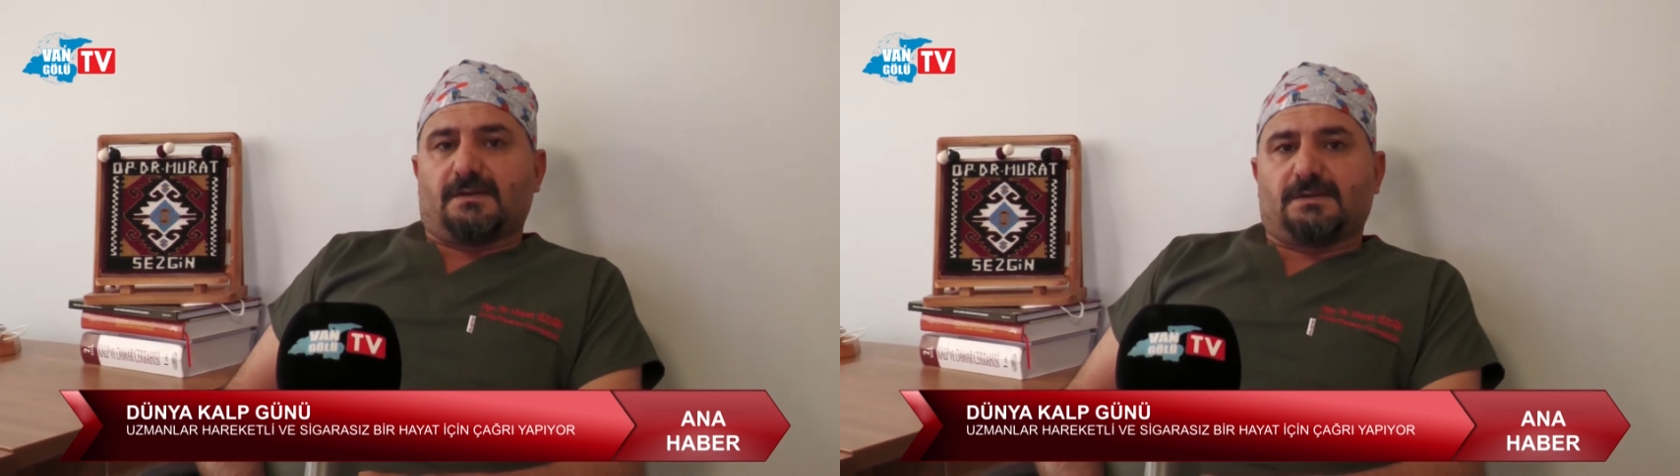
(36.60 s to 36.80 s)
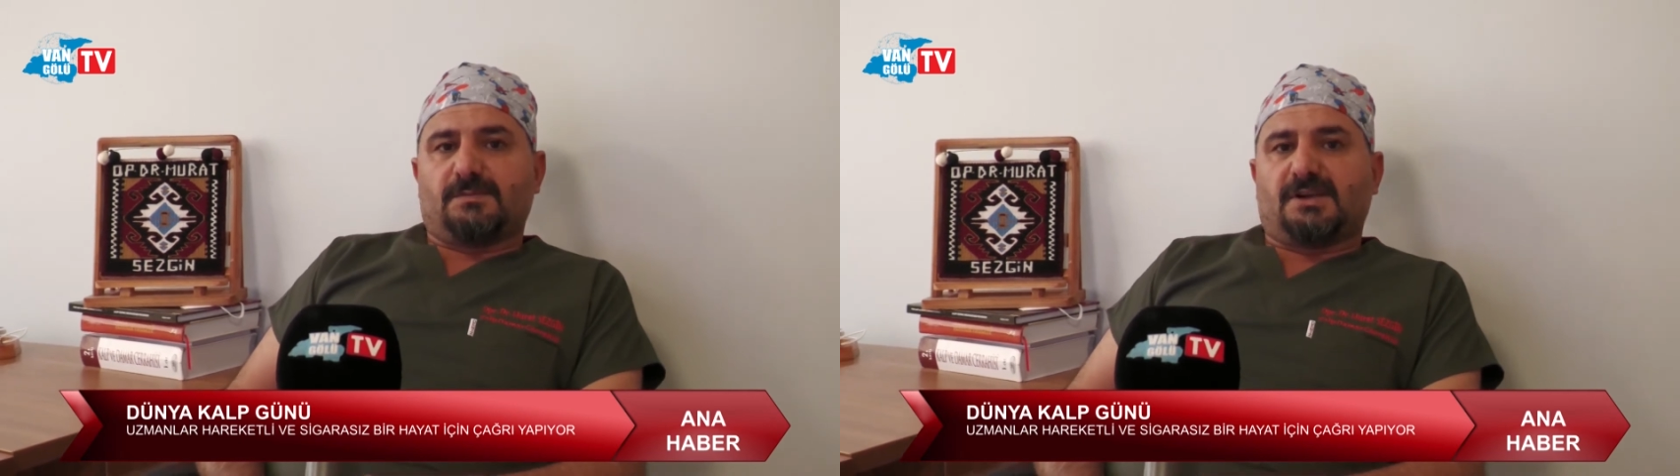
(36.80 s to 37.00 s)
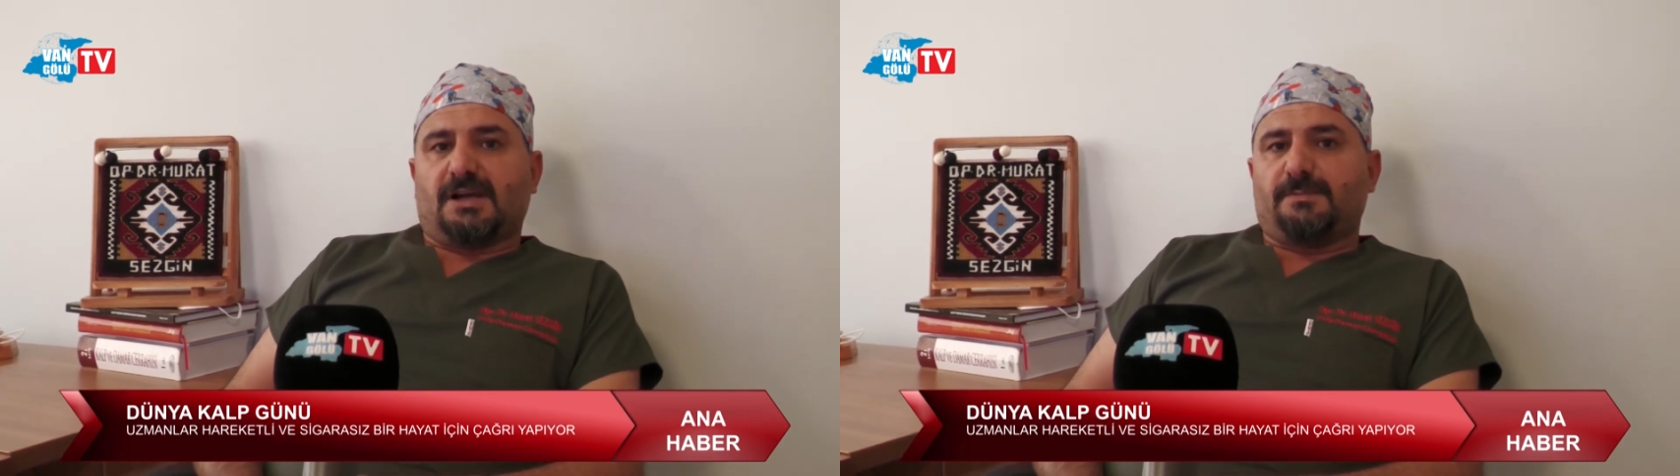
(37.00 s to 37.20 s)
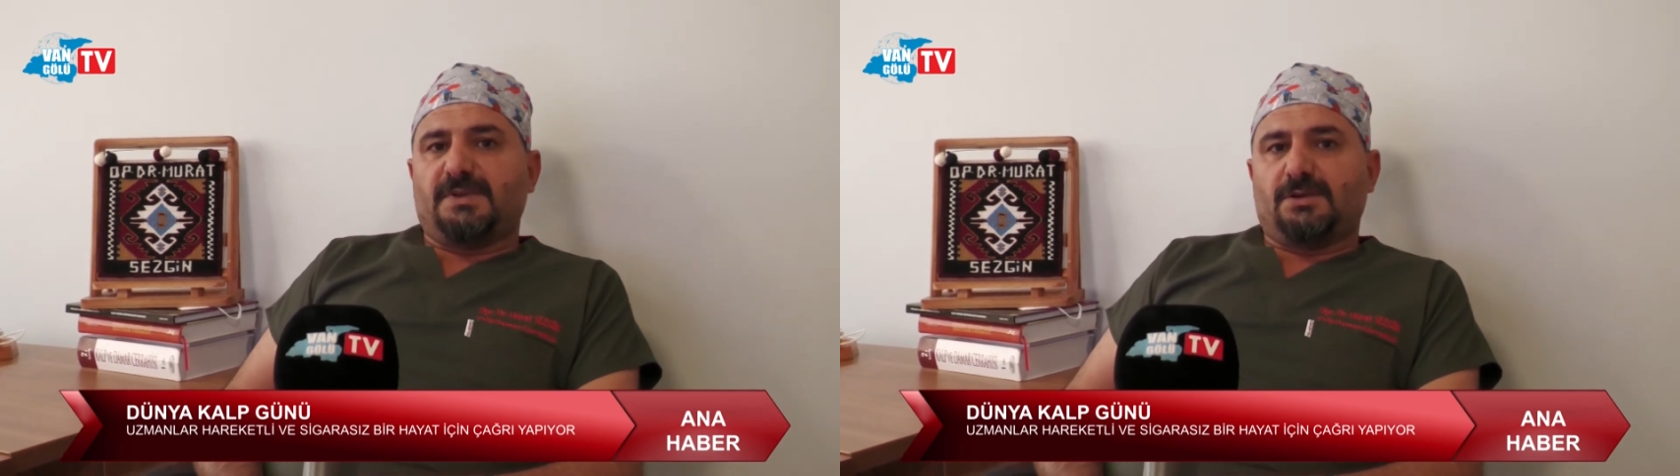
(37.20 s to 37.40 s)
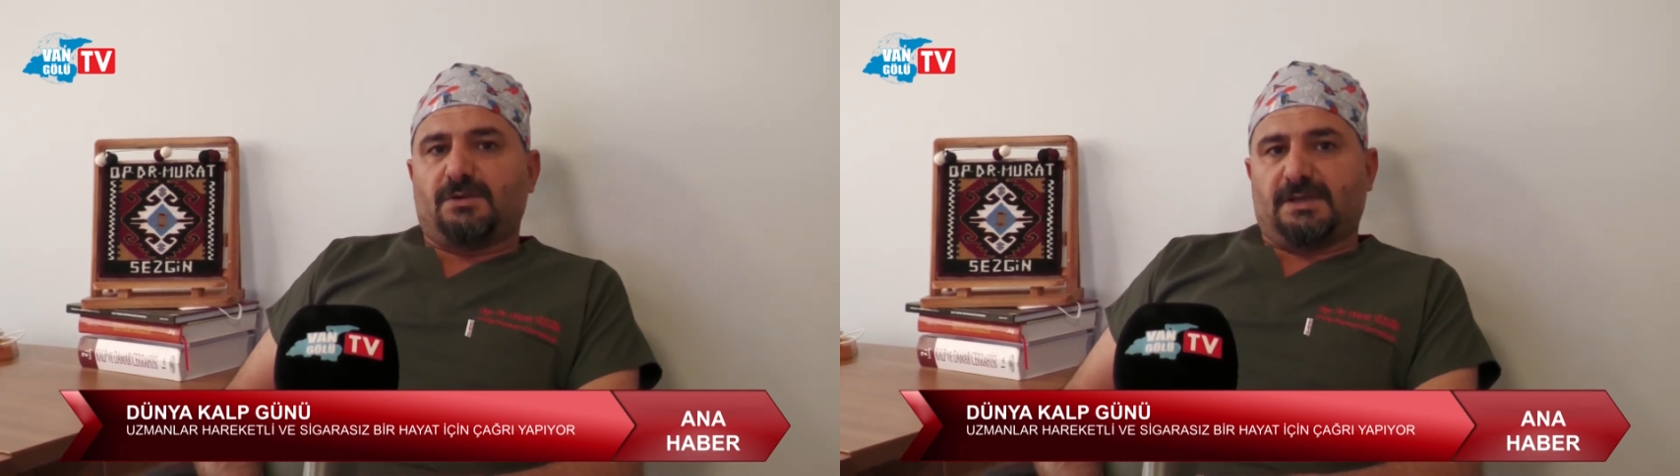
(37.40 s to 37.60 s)
Şimdi kalp
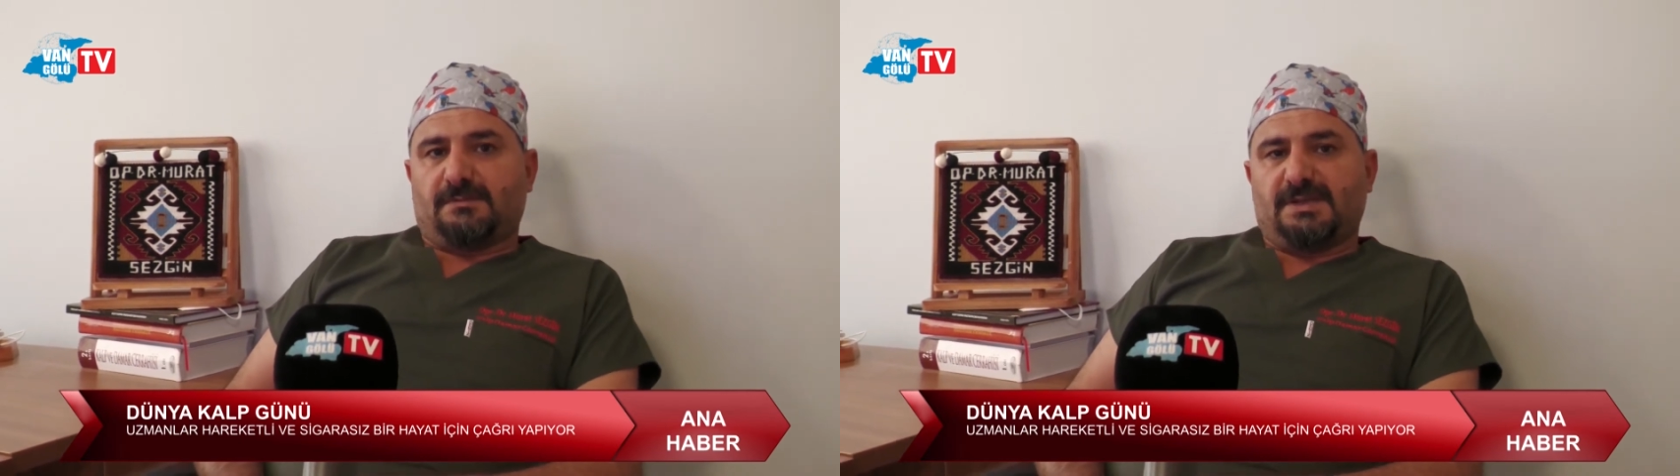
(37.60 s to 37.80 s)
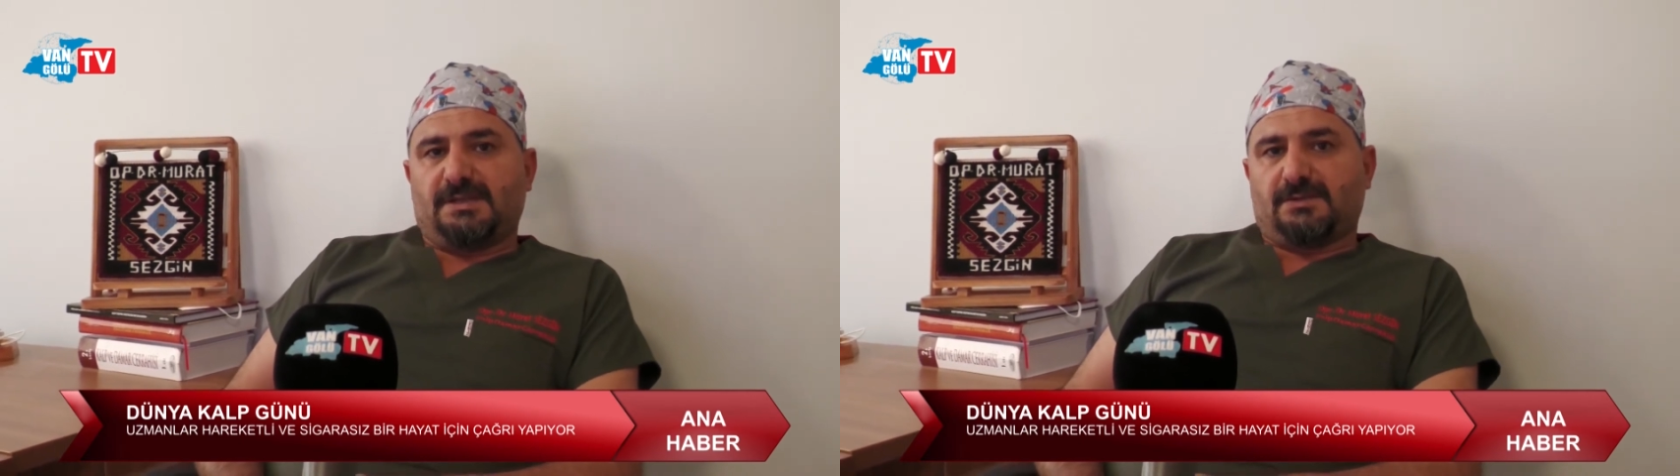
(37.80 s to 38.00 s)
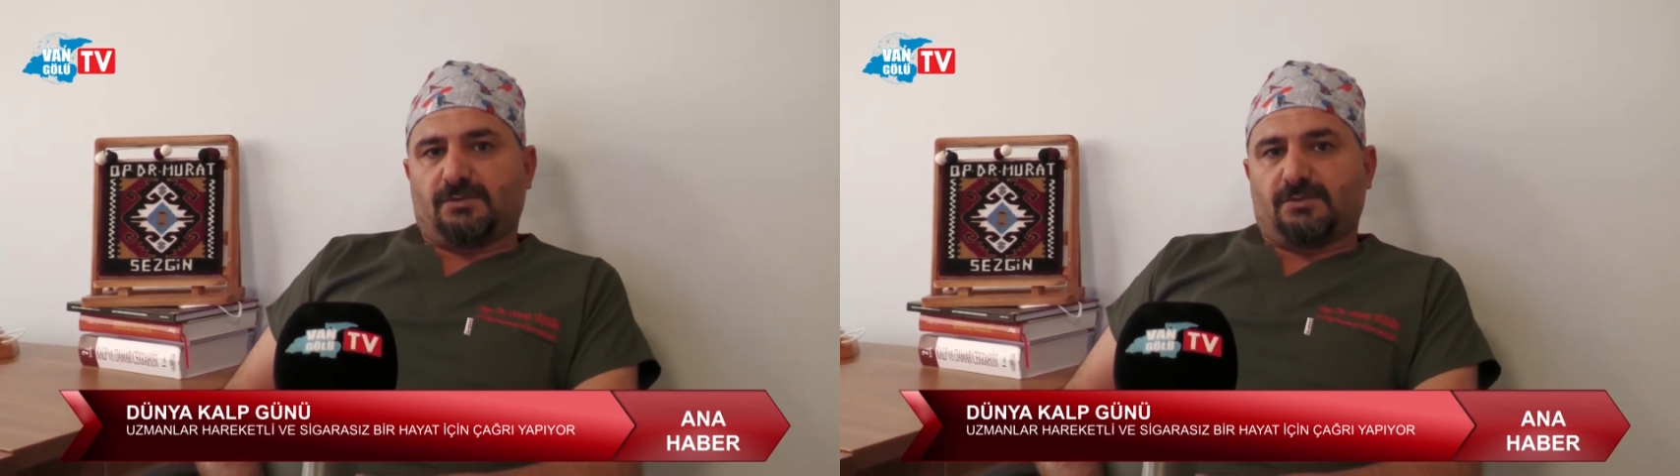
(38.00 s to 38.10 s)
niye önemli?